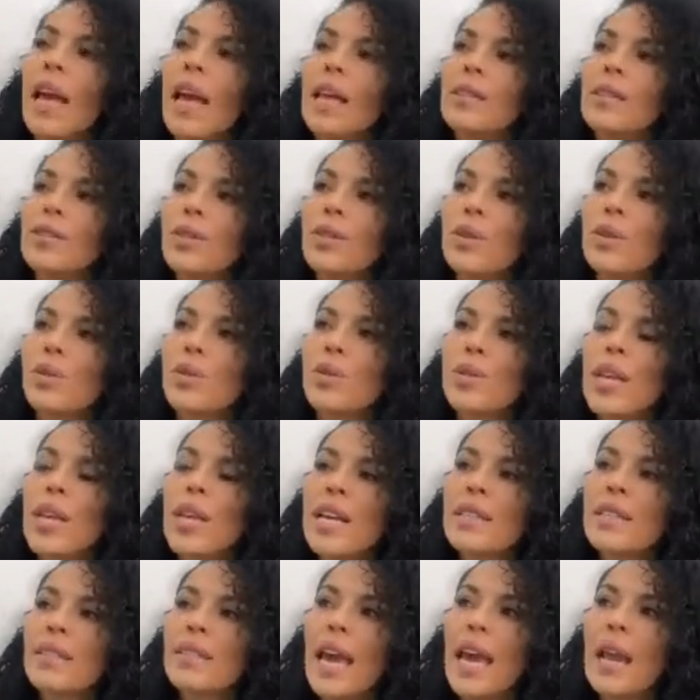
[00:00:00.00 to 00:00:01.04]

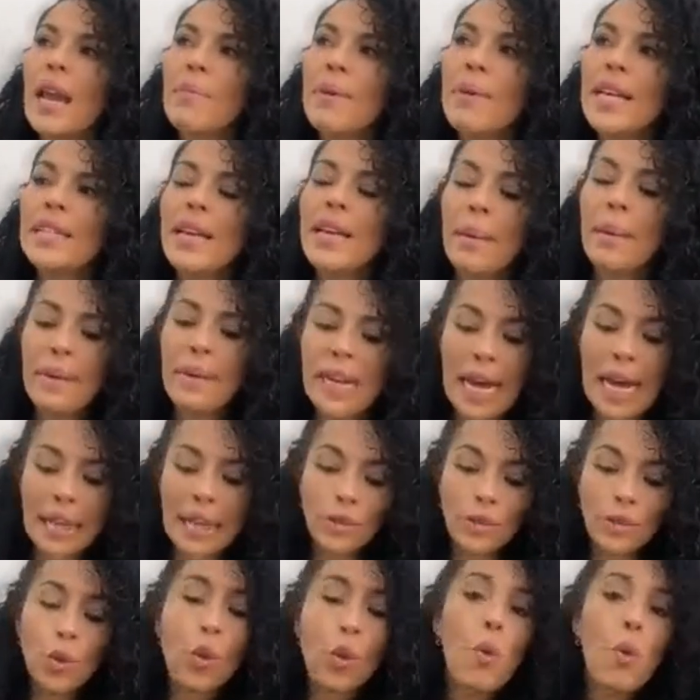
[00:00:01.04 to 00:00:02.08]
Entonces él me decía,
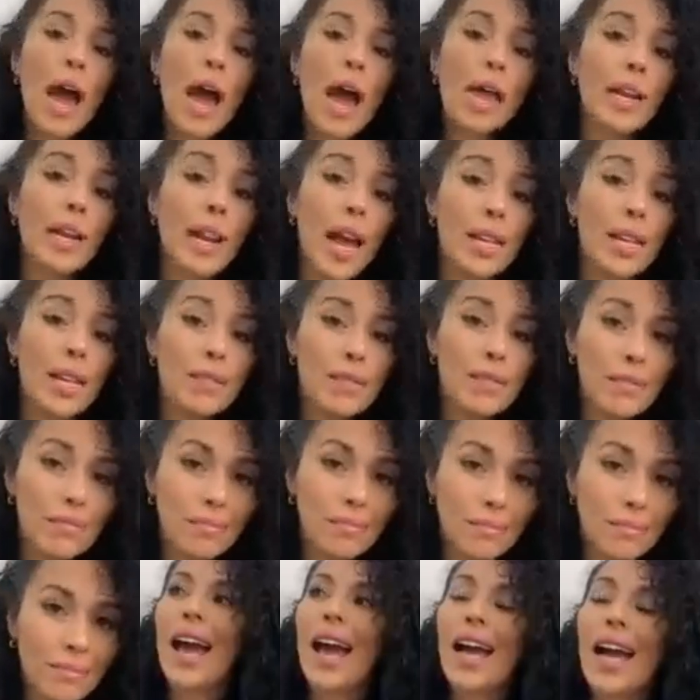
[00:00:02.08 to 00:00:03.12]
mira, tú bailas,
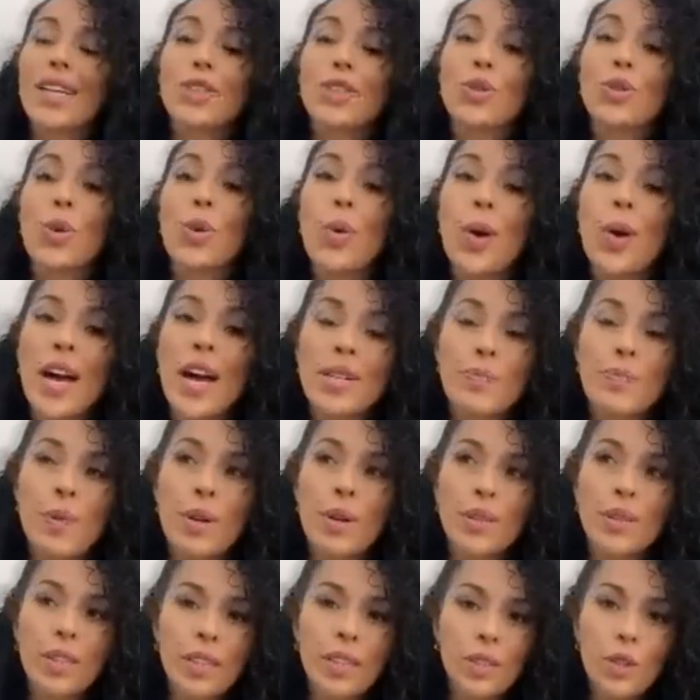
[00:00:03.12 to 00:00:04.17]
actúas, por
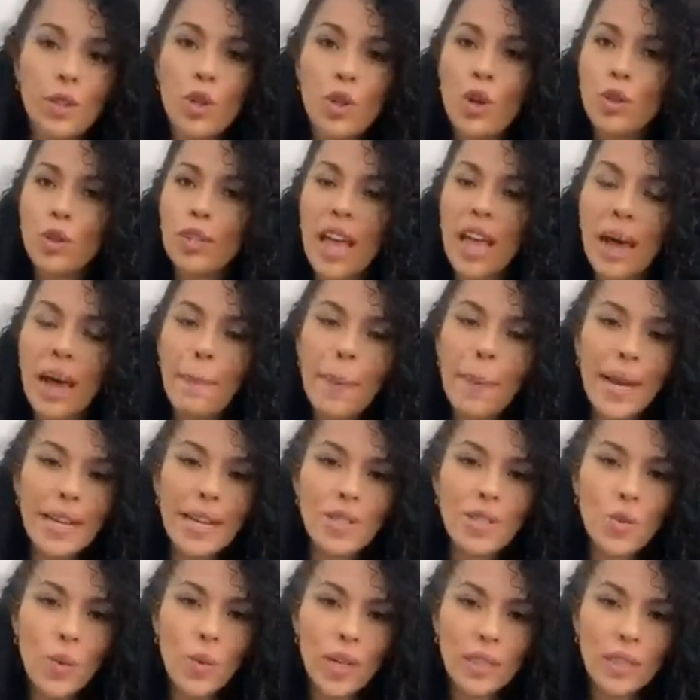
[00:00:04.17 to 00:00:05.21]
lo tanto no te da pena
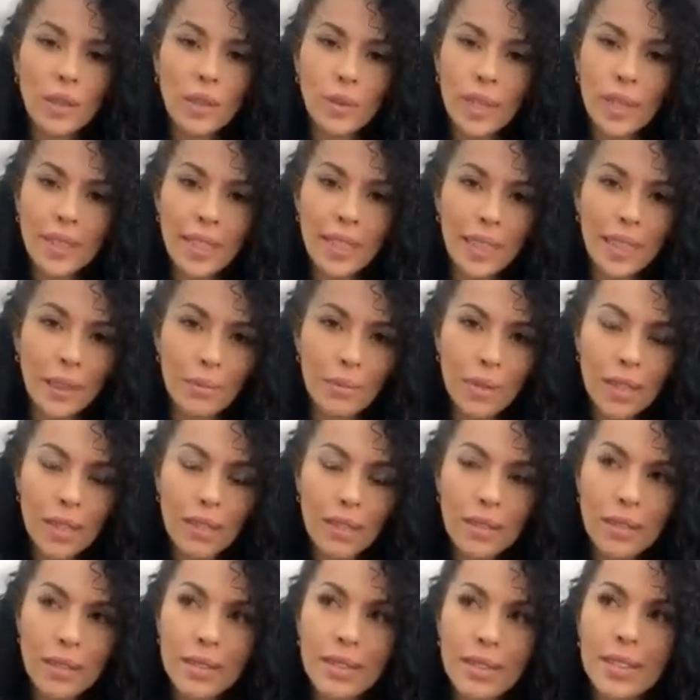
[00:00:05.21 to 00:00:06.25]
subirte a una tarima.
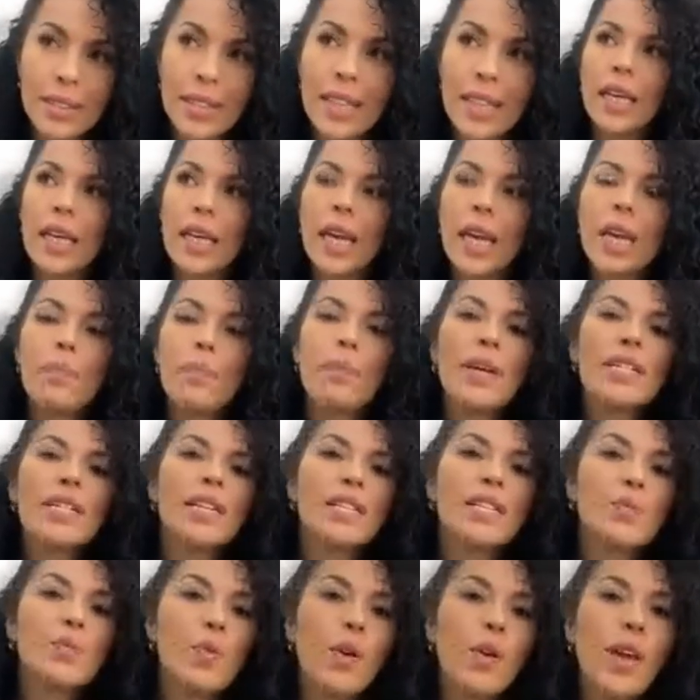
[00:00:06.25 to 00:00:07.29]
Y pues
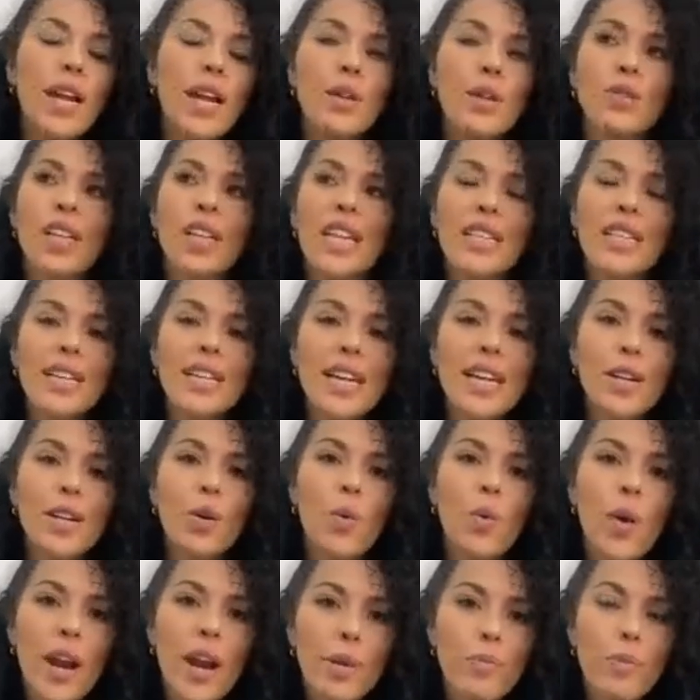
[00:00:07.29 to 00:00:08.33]
eres modelo, tienes el
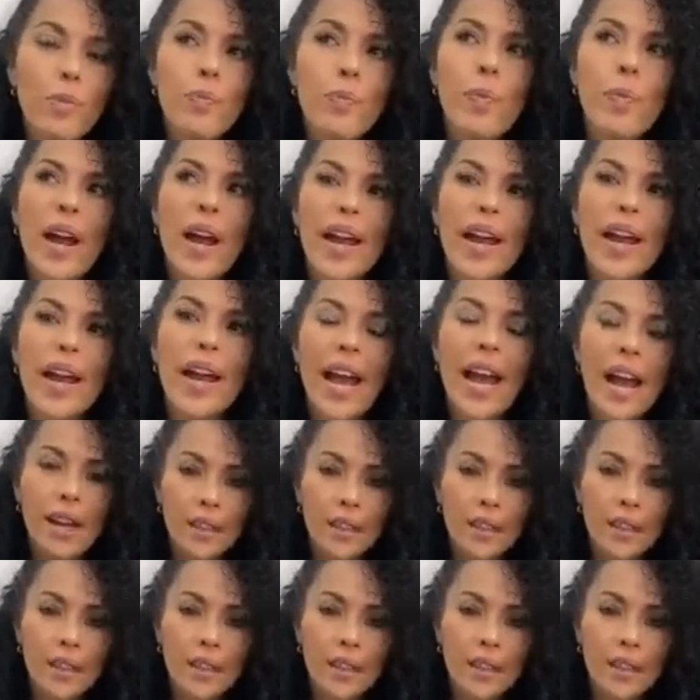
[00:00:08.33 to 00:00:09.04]
cuerpo para